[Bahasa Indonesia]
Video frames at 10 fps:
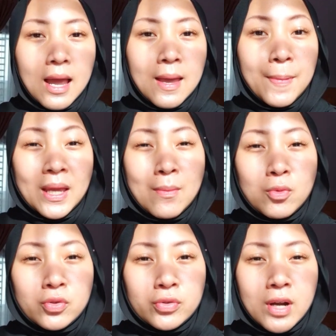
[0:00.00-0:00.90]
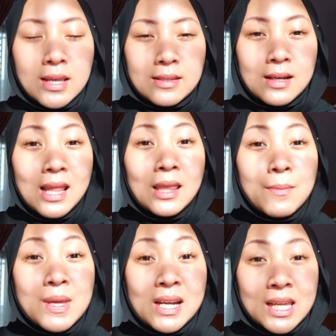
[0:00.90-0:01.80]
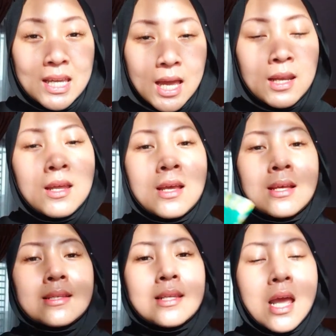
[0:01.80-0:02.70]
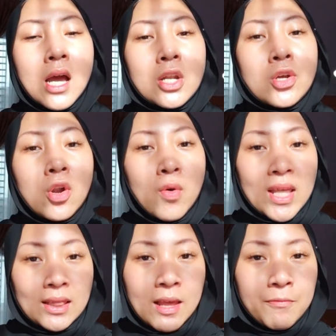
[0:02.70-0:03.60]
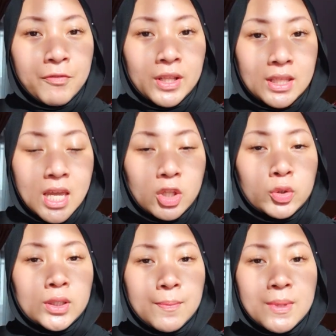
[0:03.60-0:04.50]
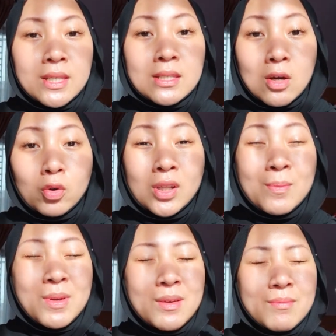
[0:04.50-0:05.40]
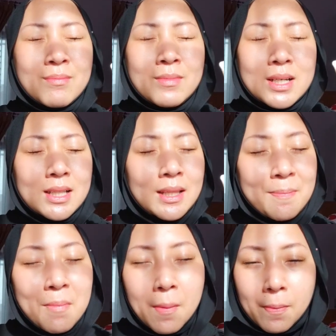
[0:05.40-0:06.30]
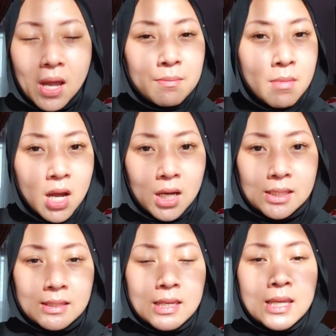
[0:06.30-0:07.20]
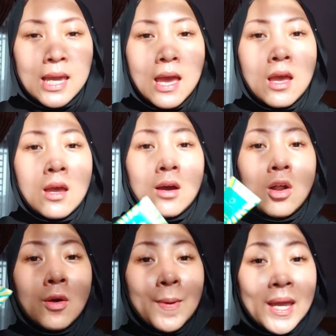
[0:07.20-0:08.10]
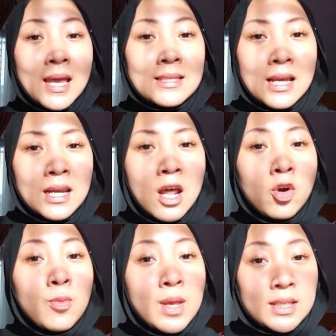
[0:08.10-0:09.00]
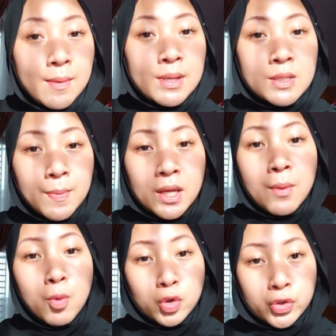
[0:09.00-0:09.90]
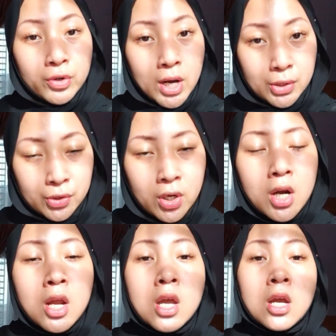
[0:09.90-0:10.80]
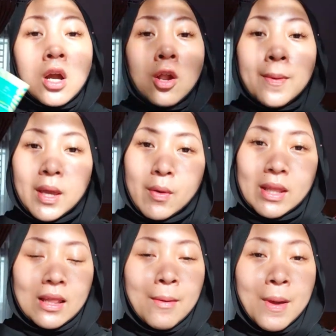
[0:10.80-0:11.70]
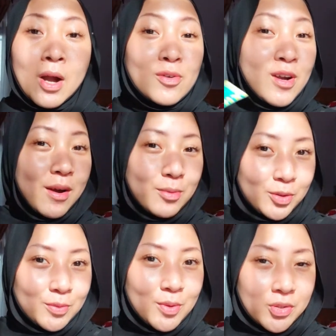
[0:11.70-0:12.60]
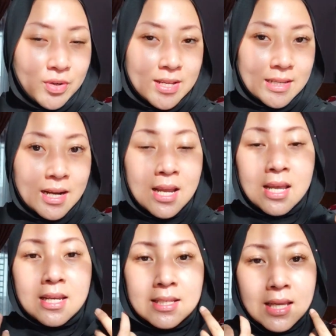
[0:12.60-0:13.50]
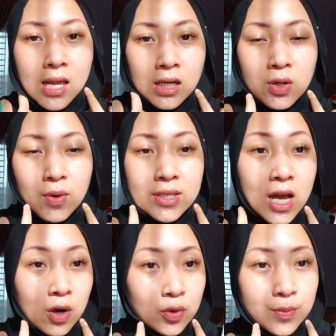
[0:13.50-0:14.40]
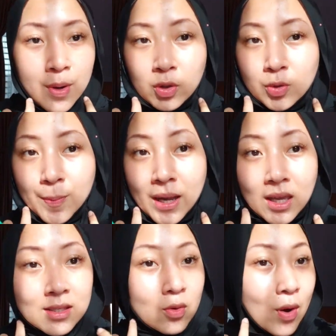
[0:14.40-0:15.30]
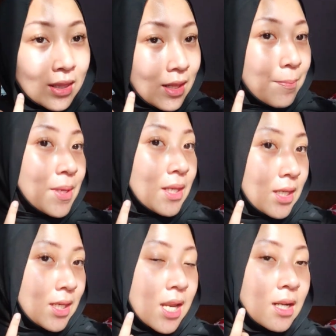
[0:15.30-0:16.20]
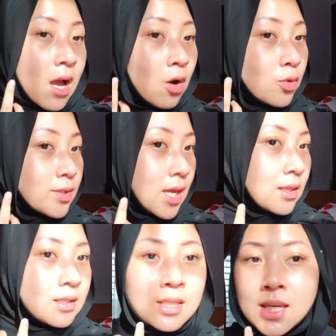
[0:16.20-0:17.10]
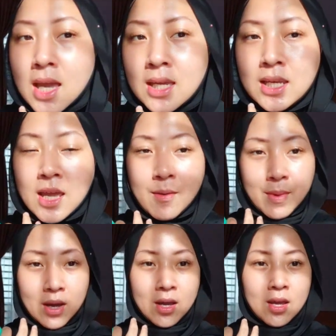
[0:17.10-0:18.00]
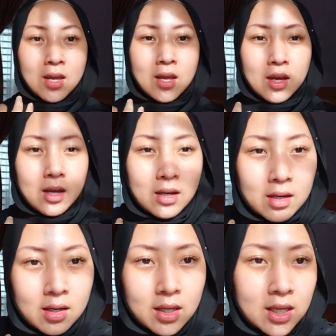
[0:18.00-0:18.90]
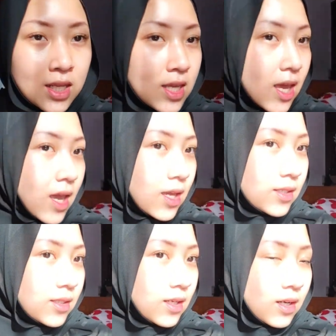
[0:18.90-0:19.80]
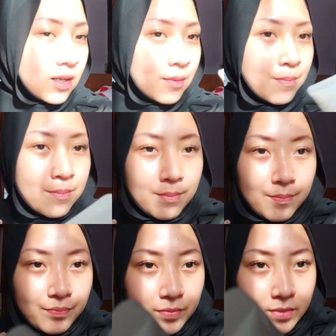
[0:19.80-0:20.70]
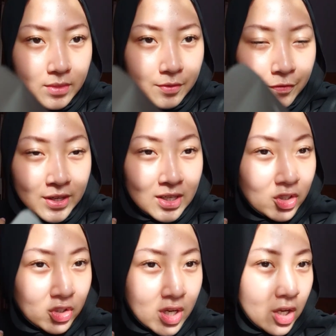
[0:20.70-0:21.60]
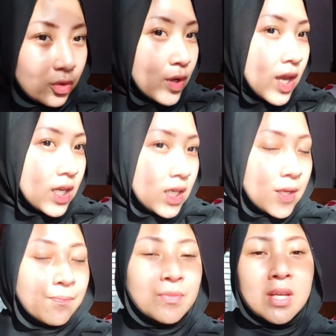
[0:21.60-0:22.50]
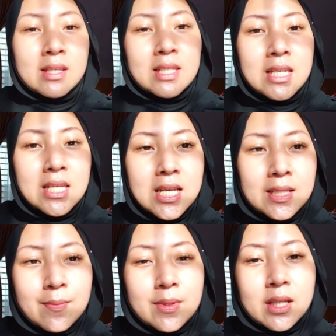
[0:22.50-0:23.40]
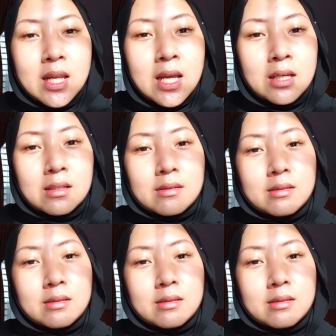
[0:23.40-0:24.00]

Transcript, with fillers: kayak pakai moisturizer dan lebih ringan sedangkan kalau white lab feelnya itu lebih jauh lebih melembabkan banget jadi kayak kalau pakai Azarian aku biasanya masih pakai moisturizer kalau pakai white lab aku nggak butuh moisturizer nah sekarang di wajah aku sebenarnya aku tuh pakai si white lab ini dan nggak aku set jadi kayak gini emang uh, ininya ya uh, finishnya itu kayak gini jadi dia sebenarnya